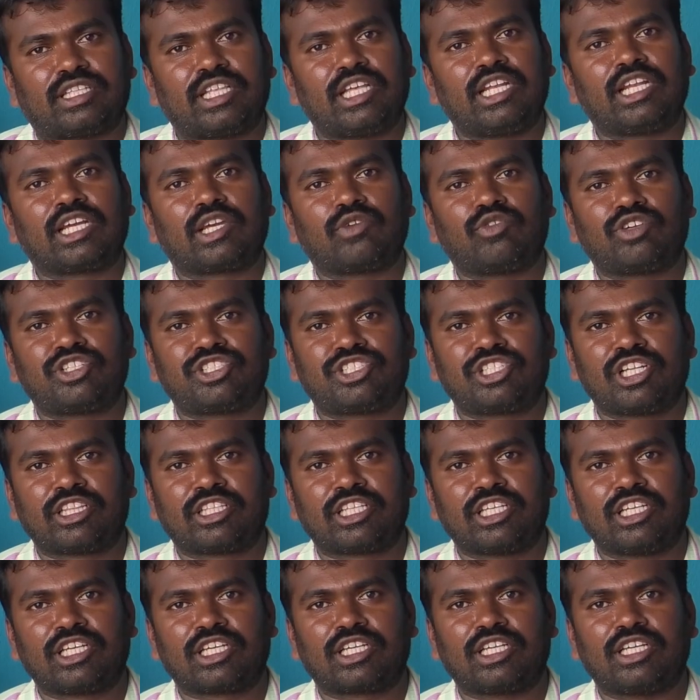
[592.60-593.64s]
తేనెకి ఒరిజినల్
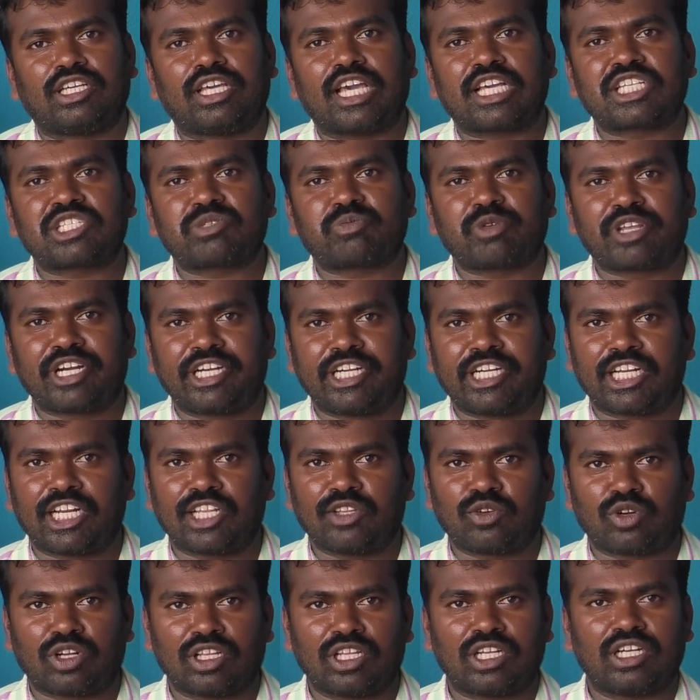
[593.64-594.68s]
తేనెకి ఎక్స్పైరీ డేట్
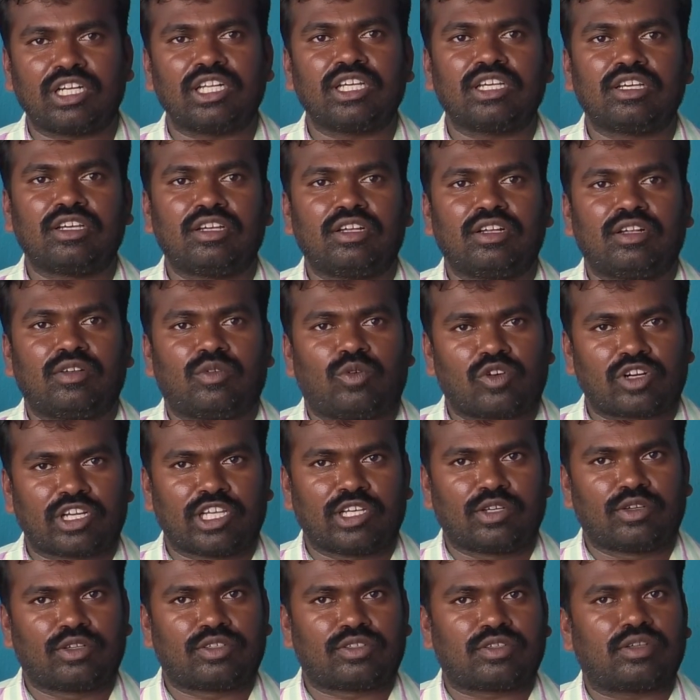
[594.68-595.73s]
అనేది ఉండదండి
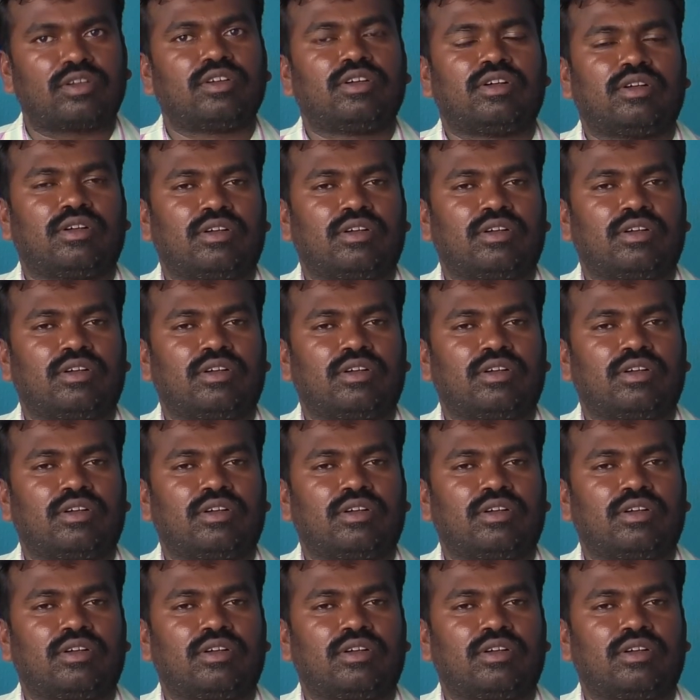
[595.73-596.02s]
ఒకటే గుర్తు